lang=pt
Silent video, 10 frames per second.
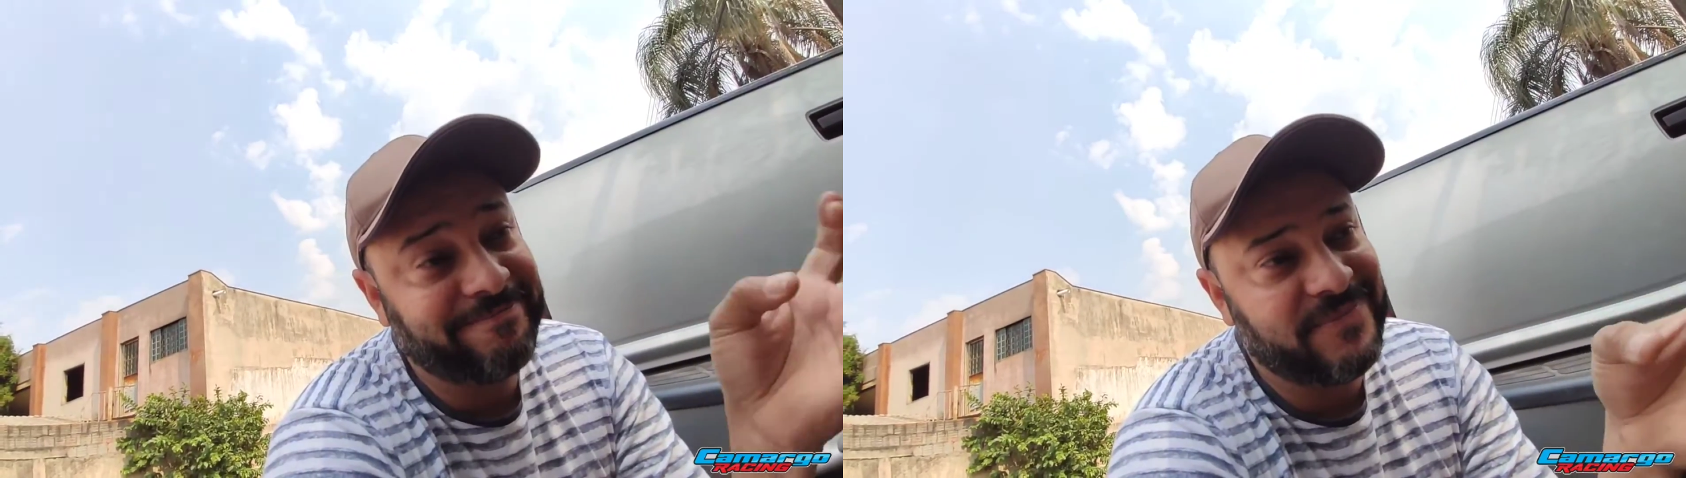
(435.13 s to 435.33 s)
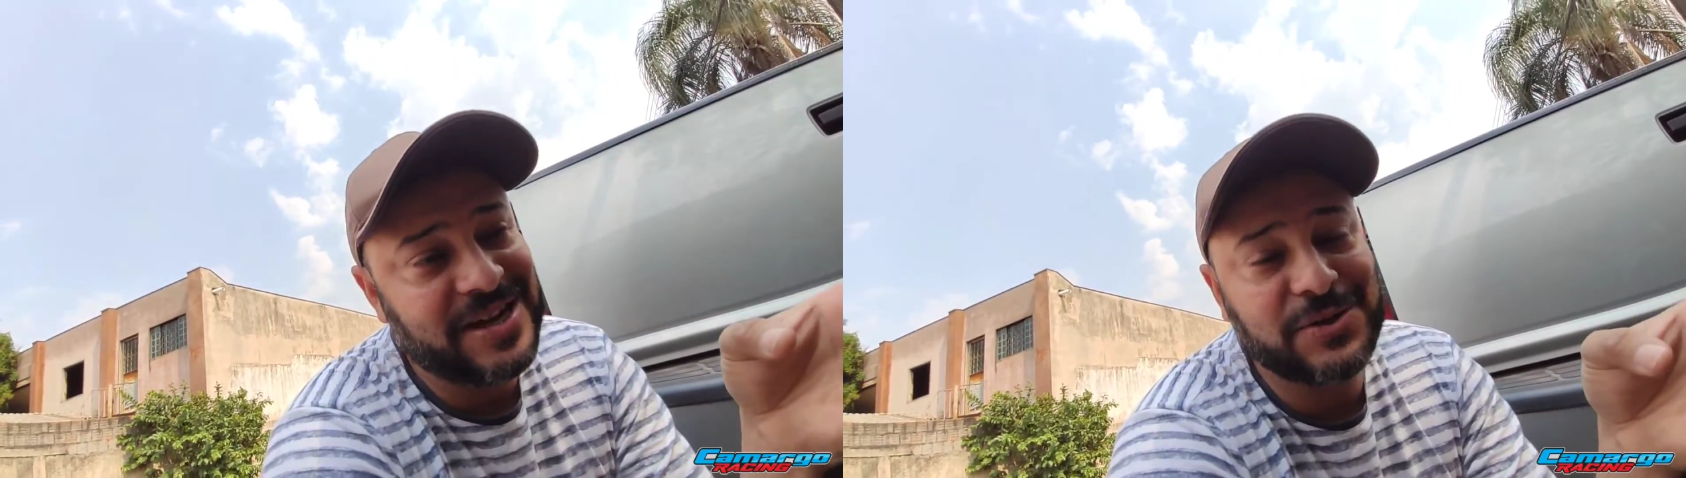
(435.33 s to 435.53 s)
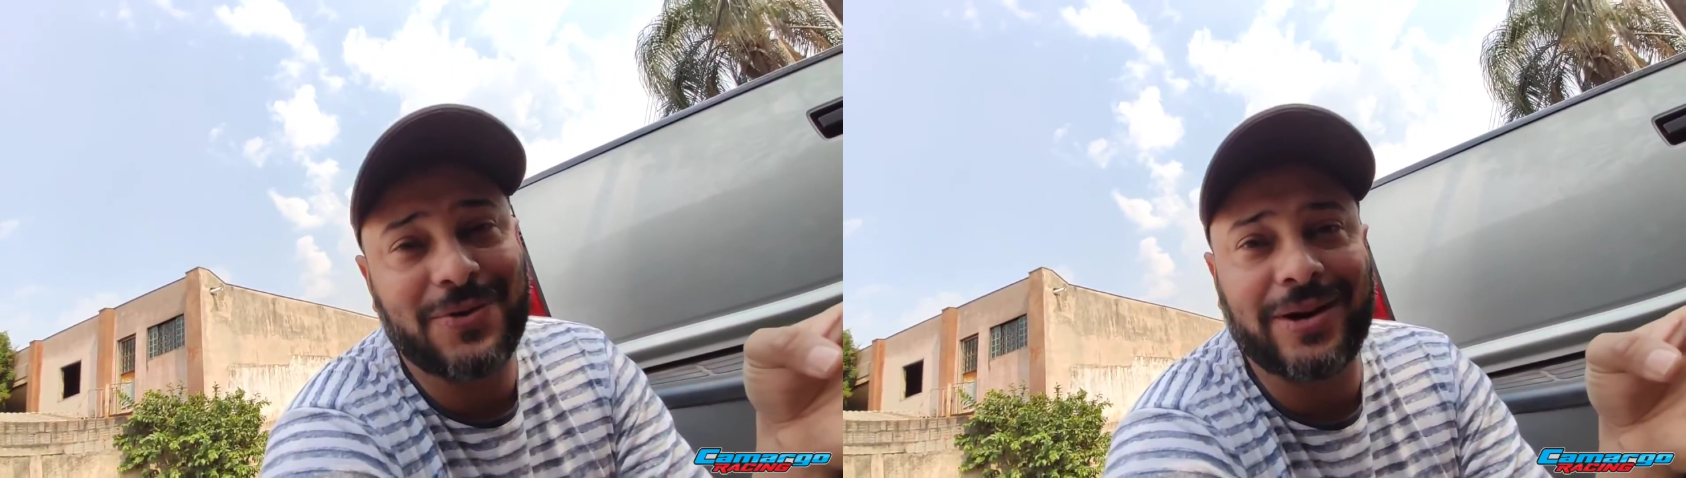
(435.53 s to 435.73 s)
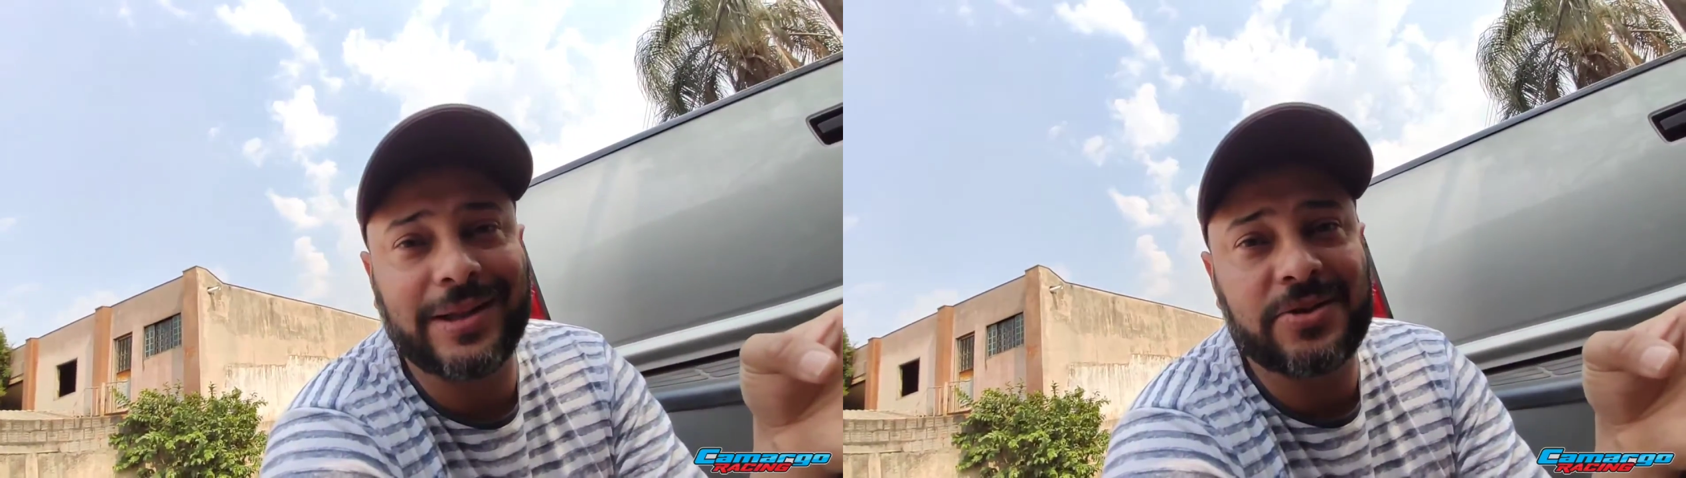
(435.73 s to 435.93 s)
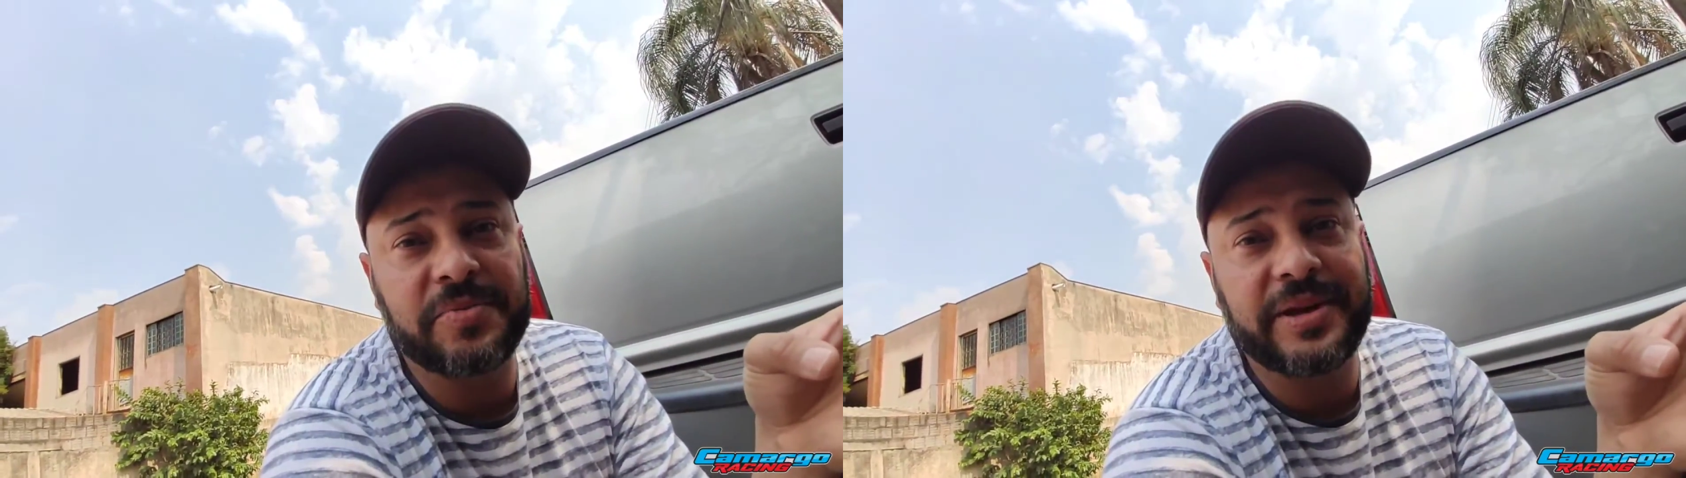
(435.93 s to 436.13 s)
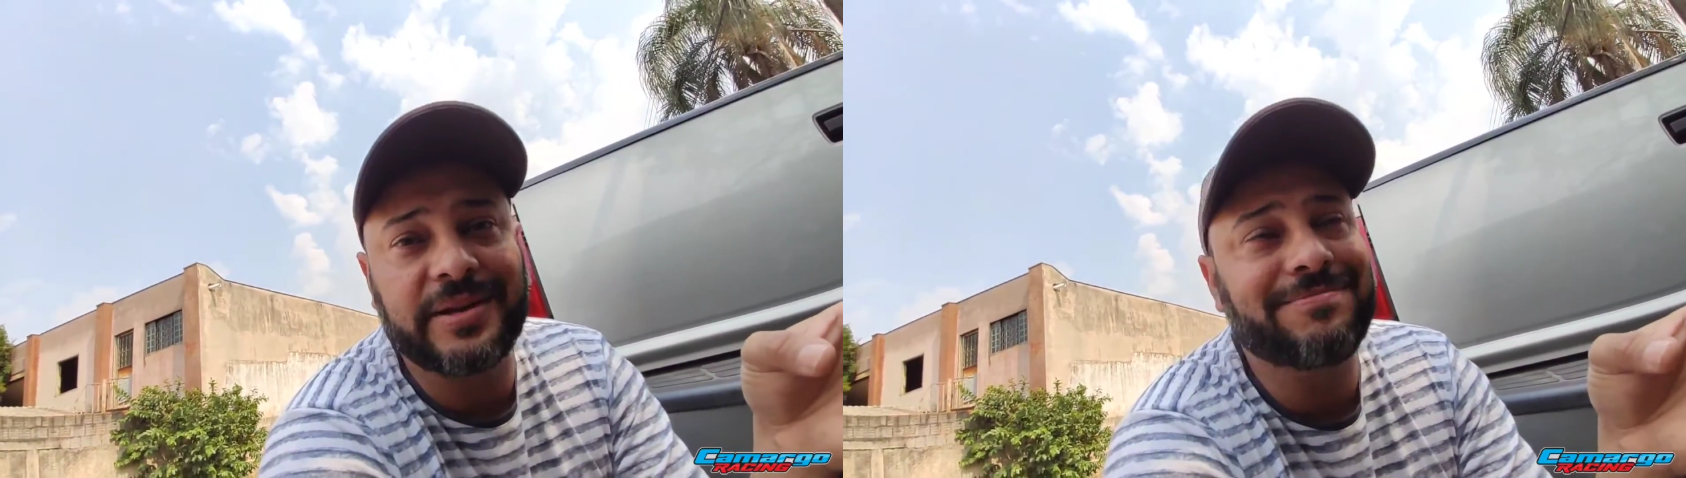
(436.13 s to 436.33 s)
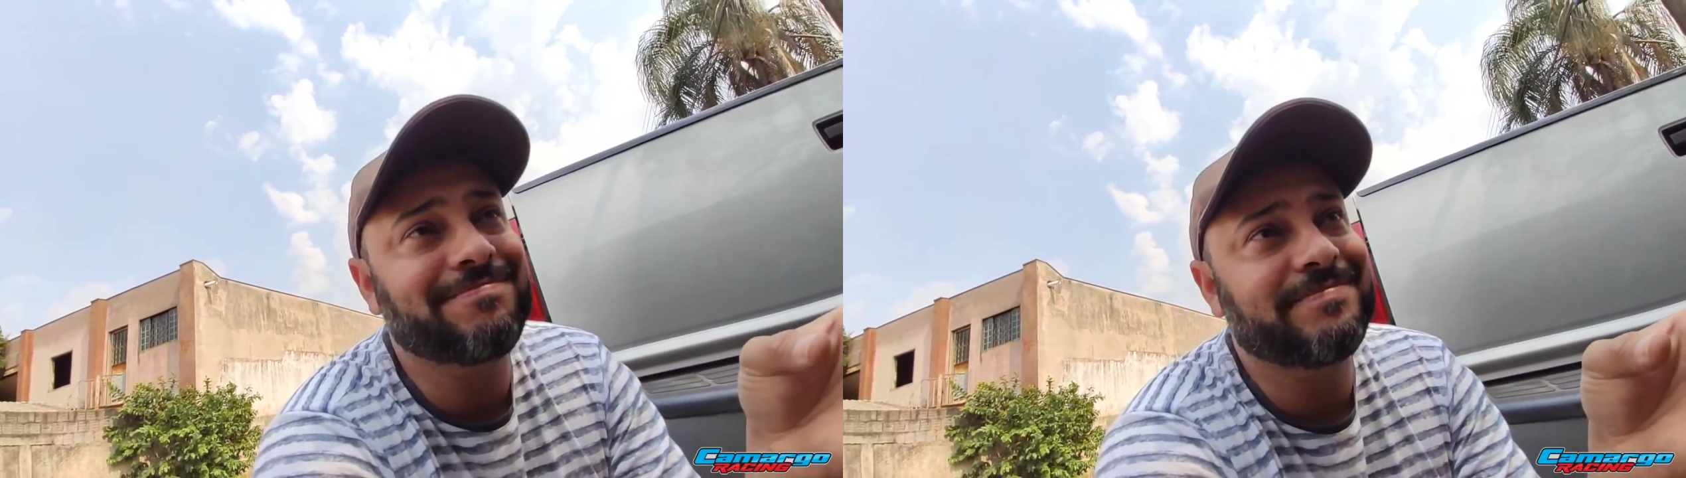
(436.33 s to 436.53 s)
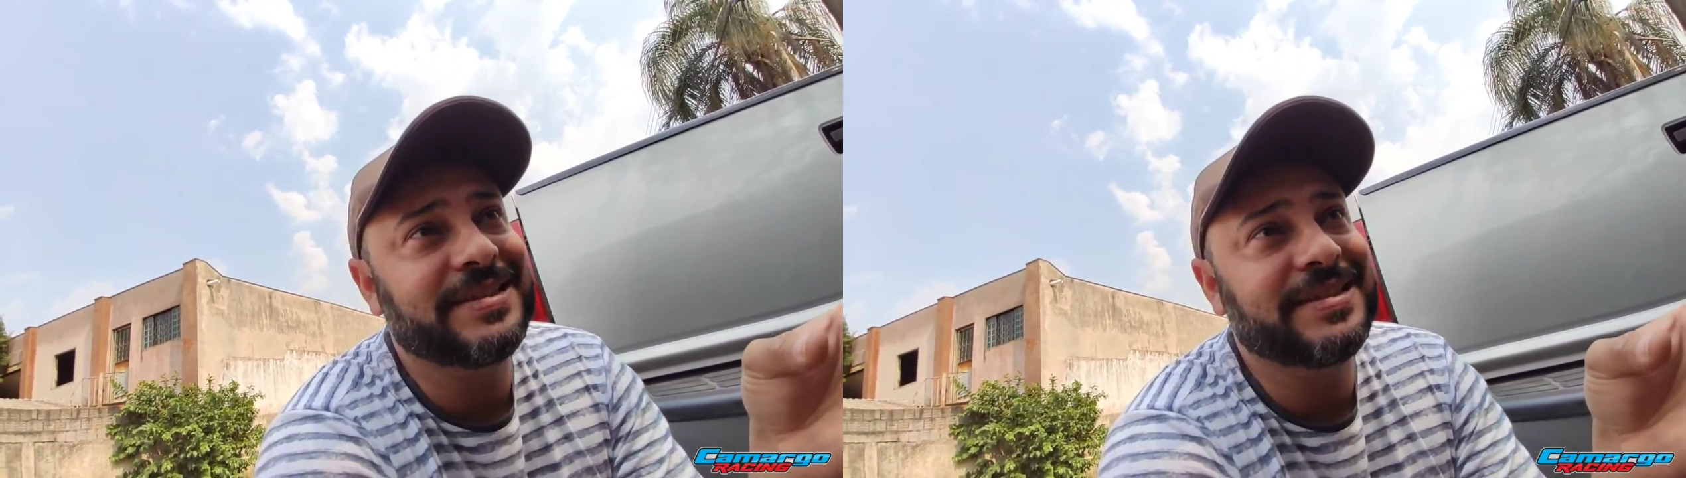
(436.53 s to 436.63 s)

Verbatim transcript: vazou o óleo da turbina.